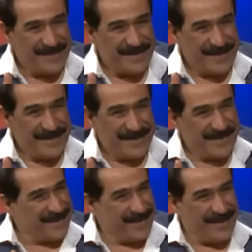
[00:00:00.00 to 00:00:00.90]
اي
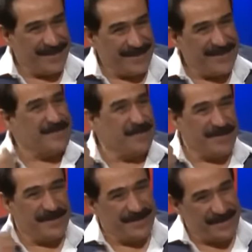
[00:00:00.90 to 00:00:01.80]
الله نسمع
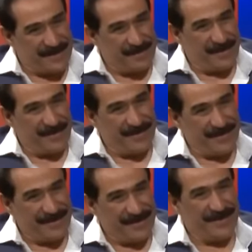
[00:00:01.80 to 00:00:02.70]
جتنا, جتنا الصبح.
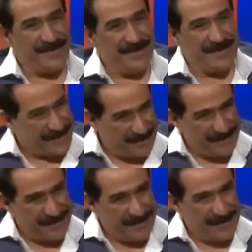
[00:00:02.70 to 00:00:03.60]
خاف
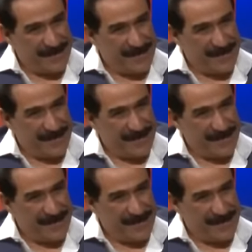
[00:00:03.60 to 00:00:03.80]
ما يزعل